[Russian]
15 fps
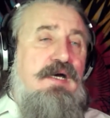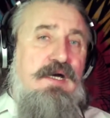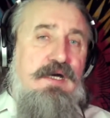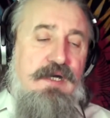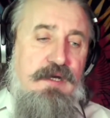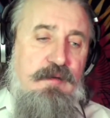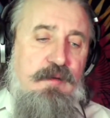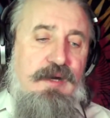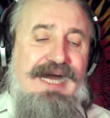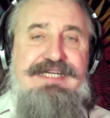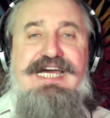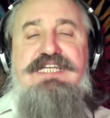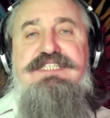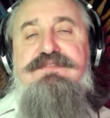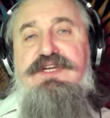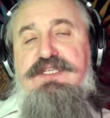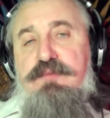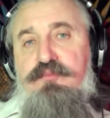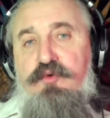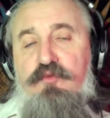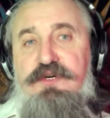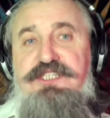э,
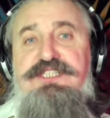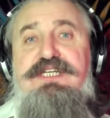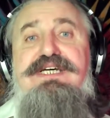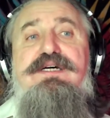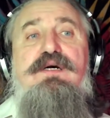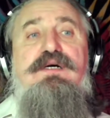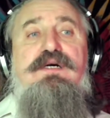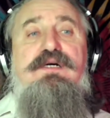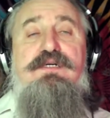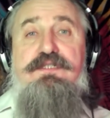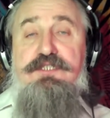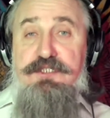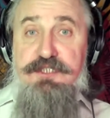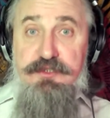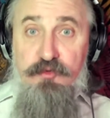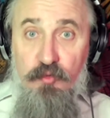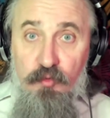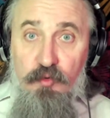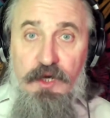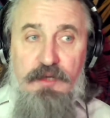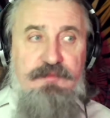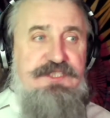оказывайте помощь э, с
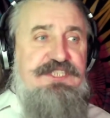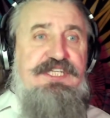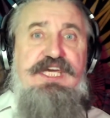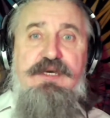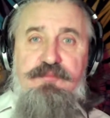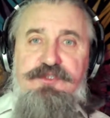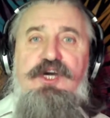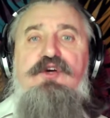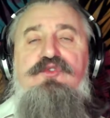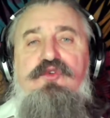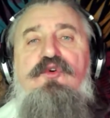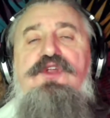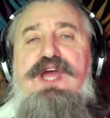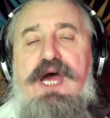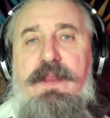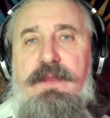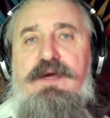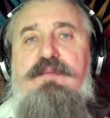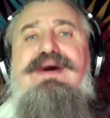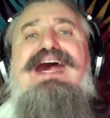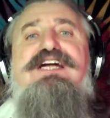другом, с кем-то, кто рядом.